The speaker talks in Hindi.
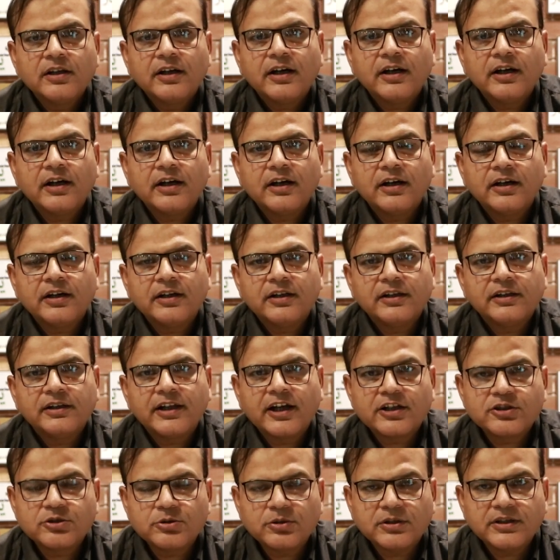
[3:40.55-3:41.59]
आ,
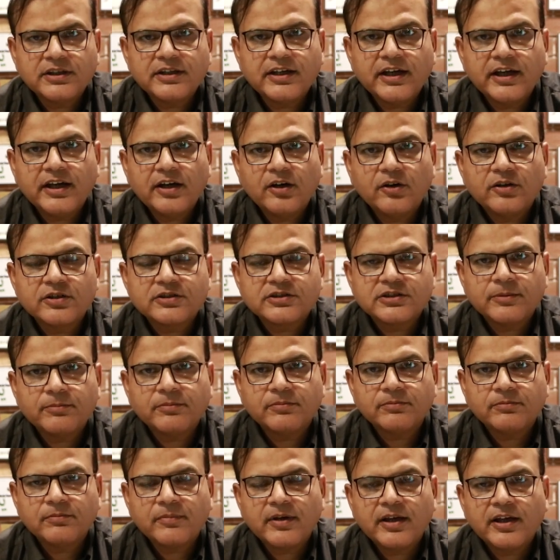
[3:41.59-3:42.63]
लग चुकी है और
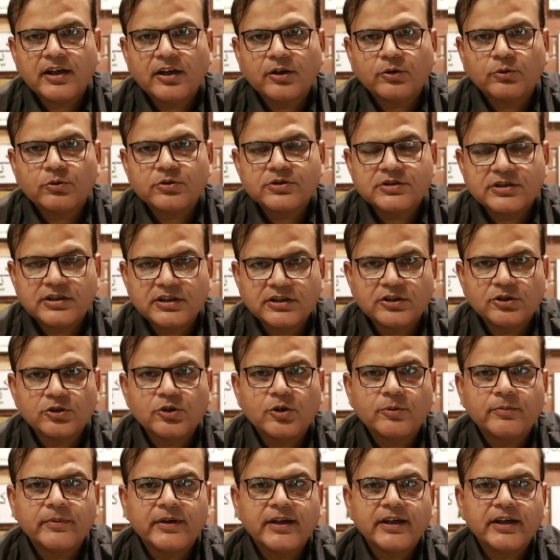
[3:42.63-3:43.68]
सिंध में कुछ ही
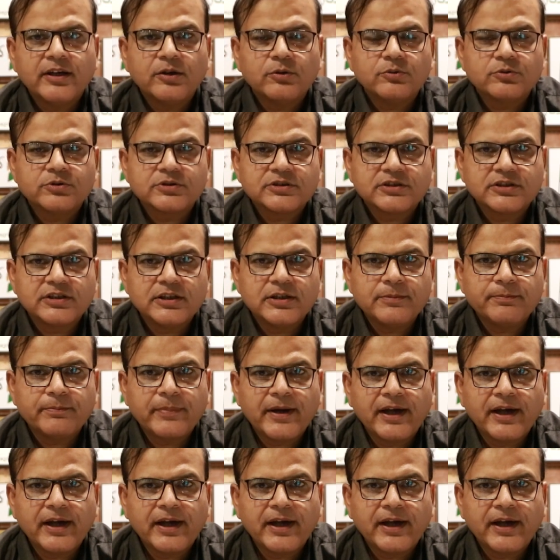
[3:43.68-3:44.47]
दिनों में उसकी